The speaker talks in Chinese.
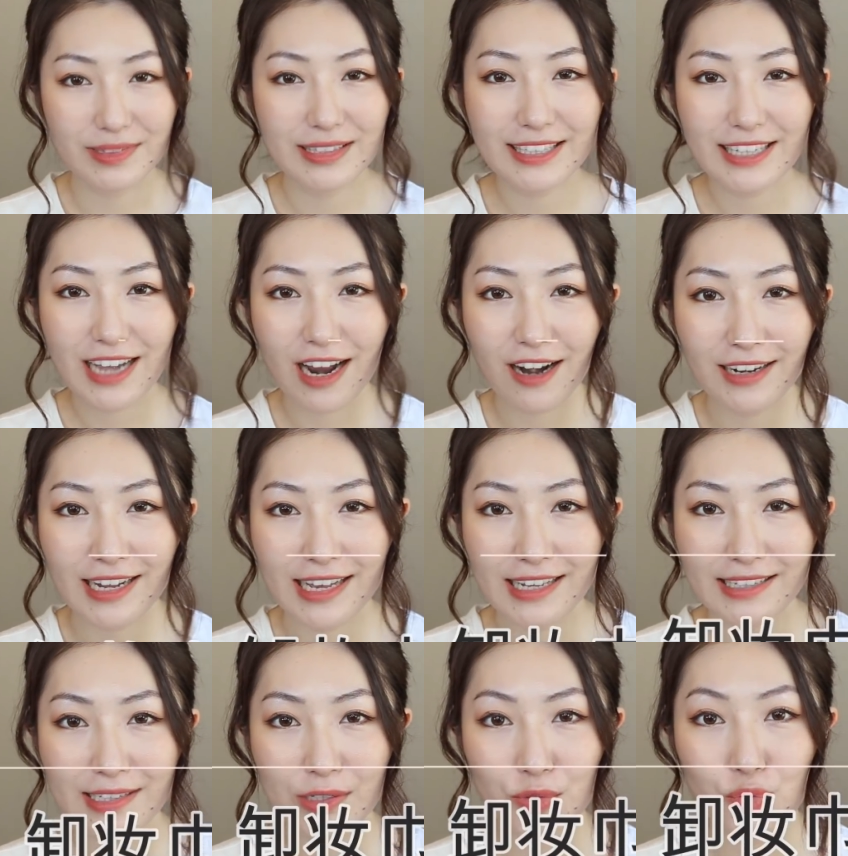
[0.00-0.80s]
第二
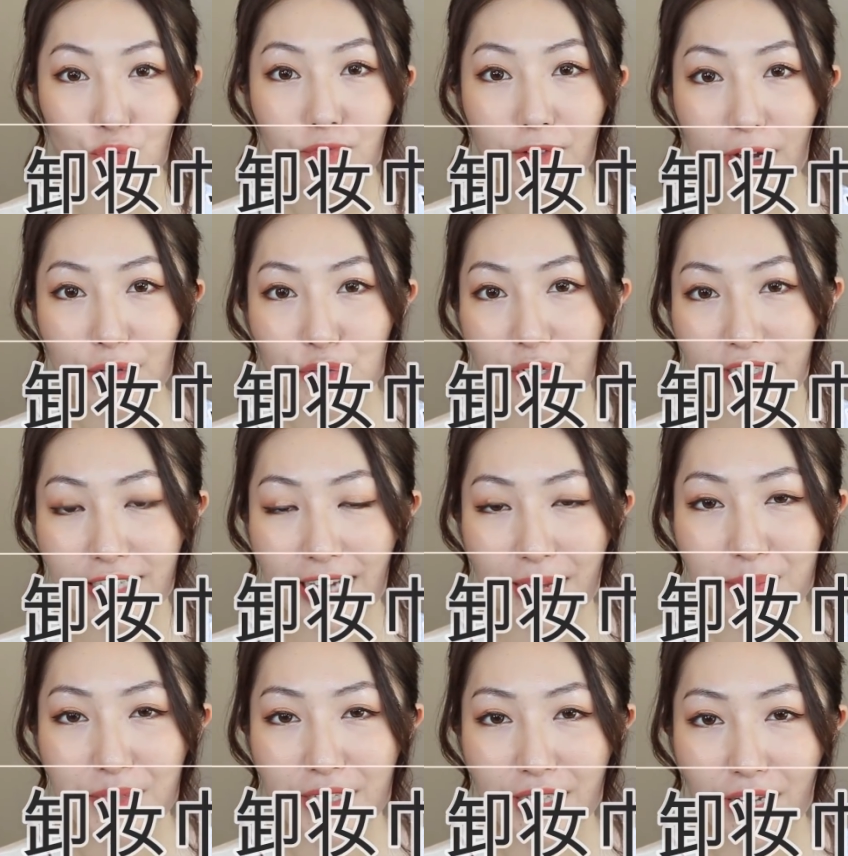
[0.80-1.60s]
类卸除防水
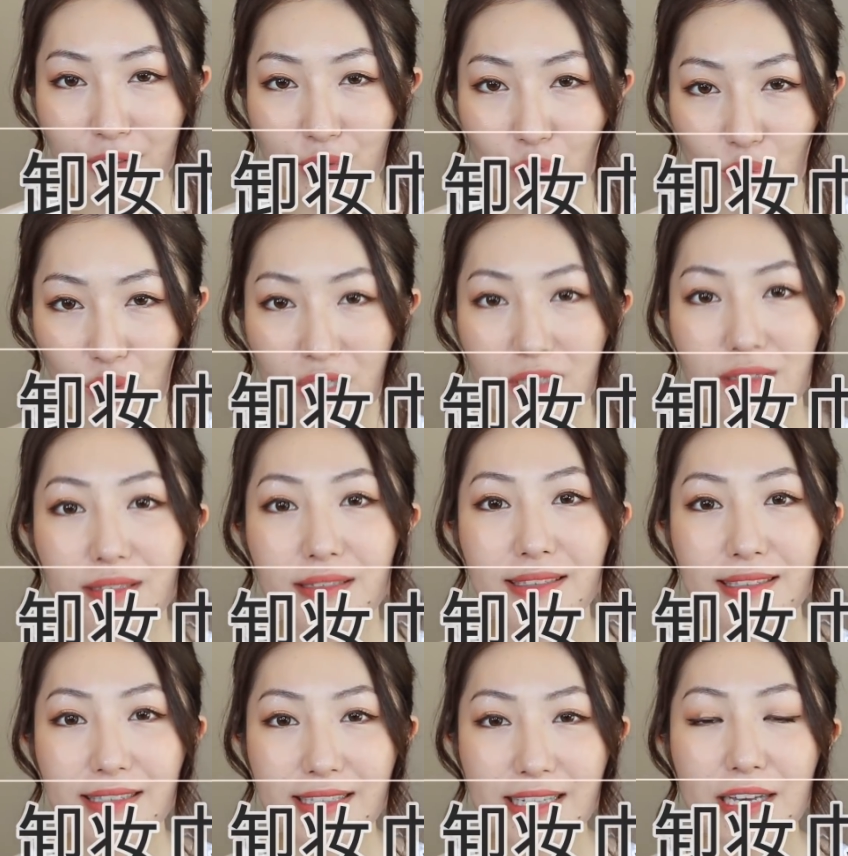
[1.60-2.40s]
产品呢，就是
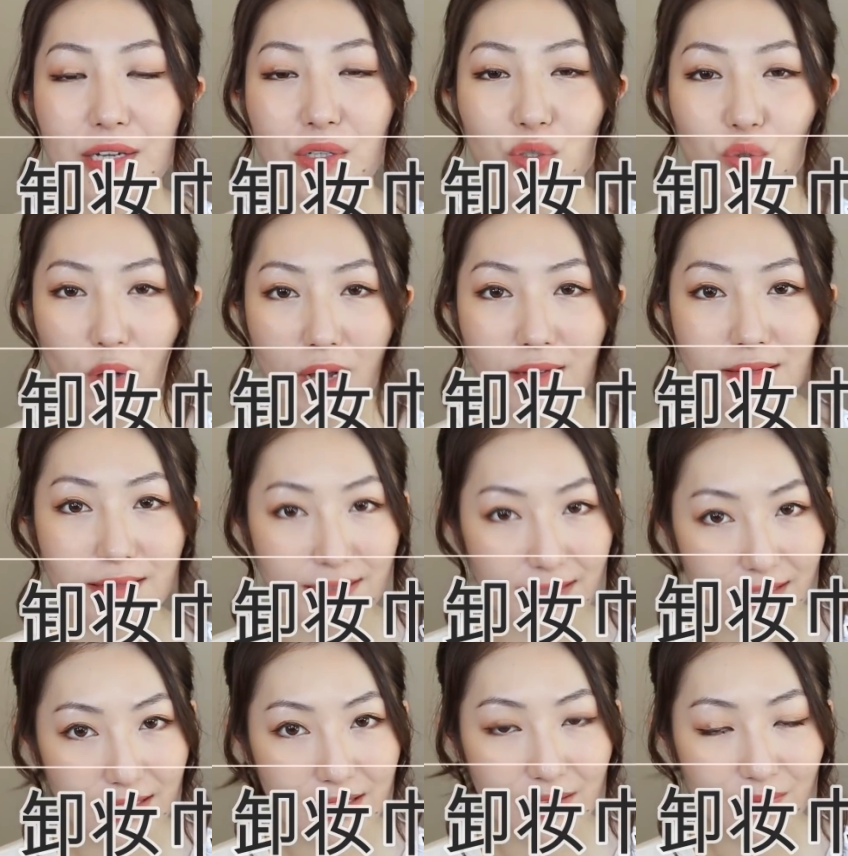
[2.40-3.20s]
卸妆
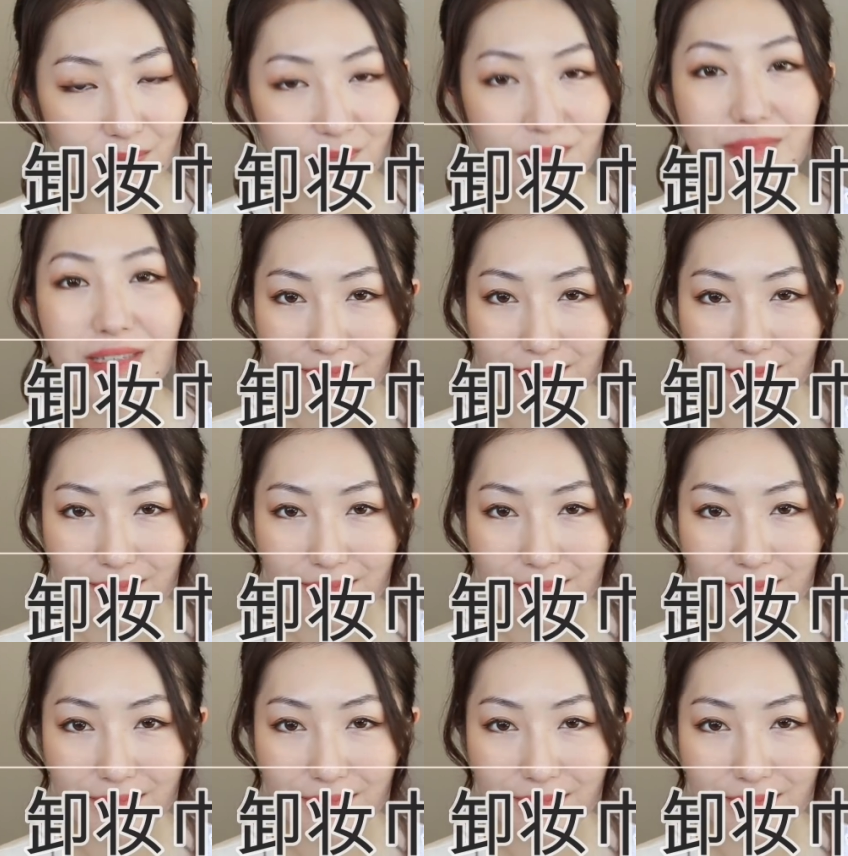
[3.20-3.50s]
巾。